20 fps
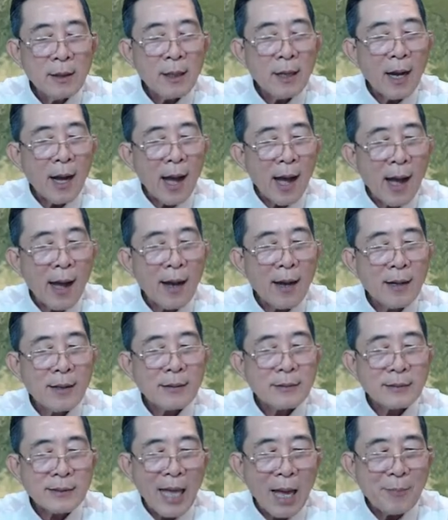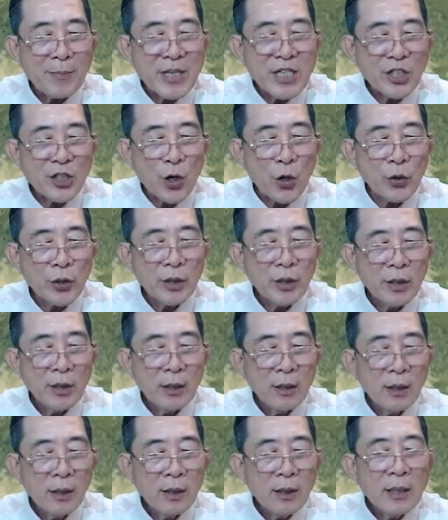À, ta biết rồi.
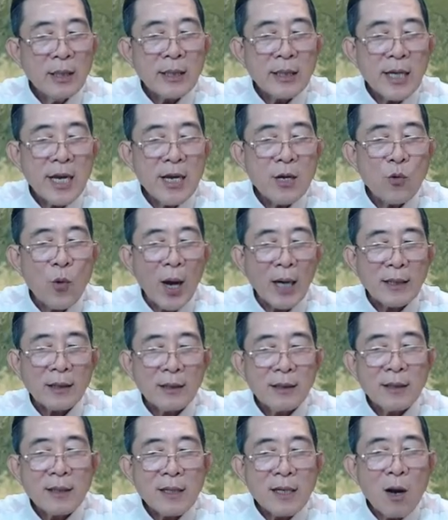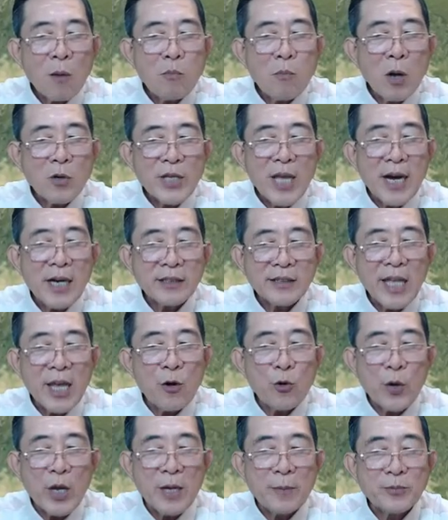Kế hoạch không bao giờ theo
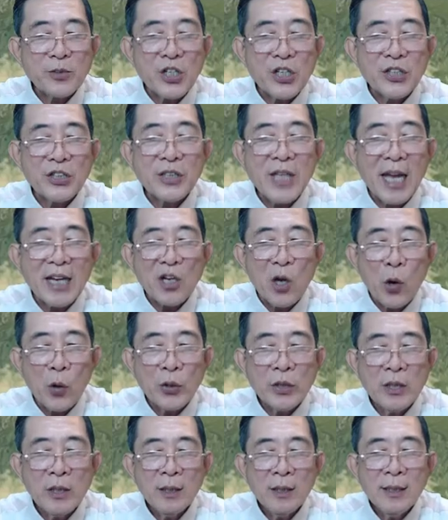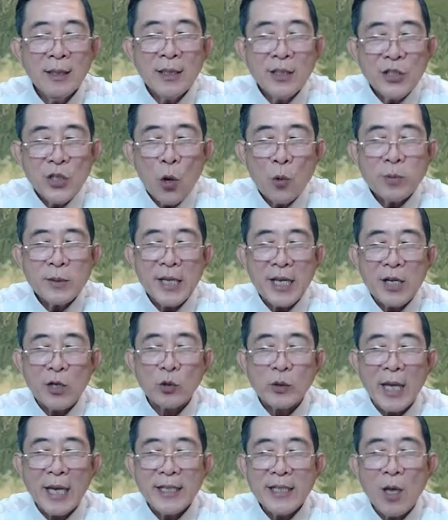kịp sự thay đổi, vốn dĩ có
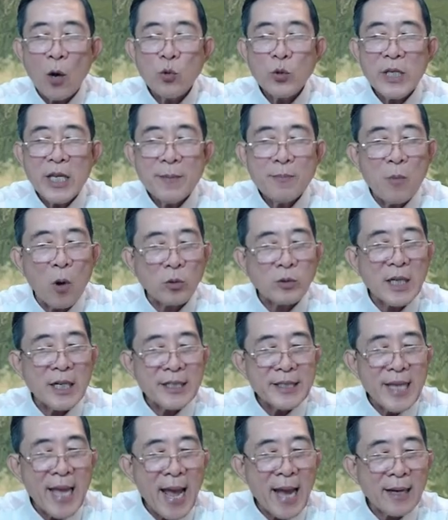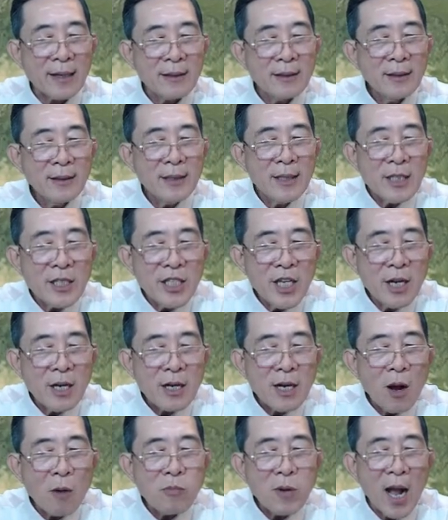thể giấu giếm một thời gian, nhưng
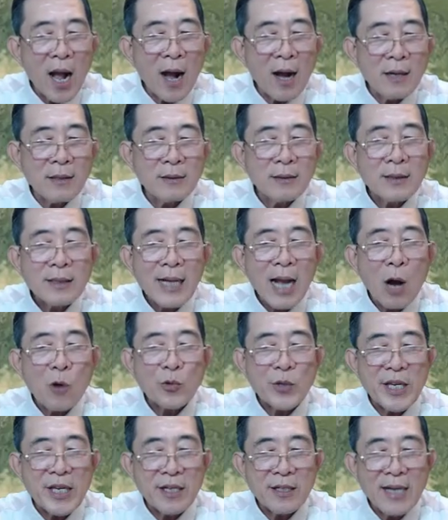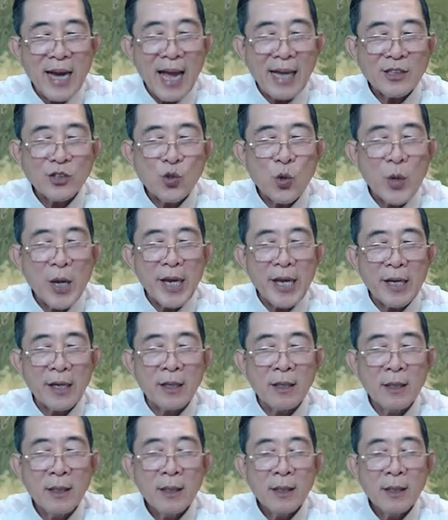không ngờ Cao Diễn lại xuất hiện.